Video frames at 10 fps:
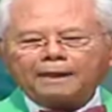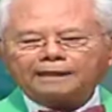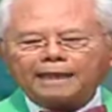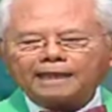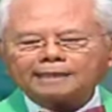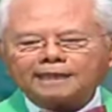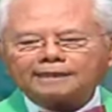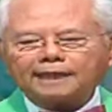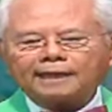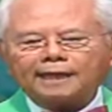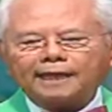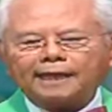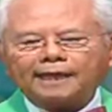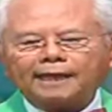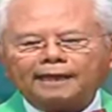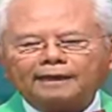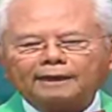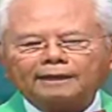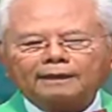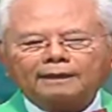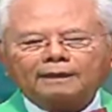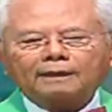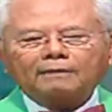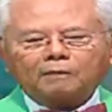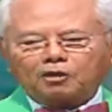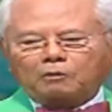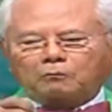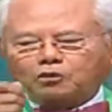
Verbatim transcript: list ang dala nila, huwag nyo iboto.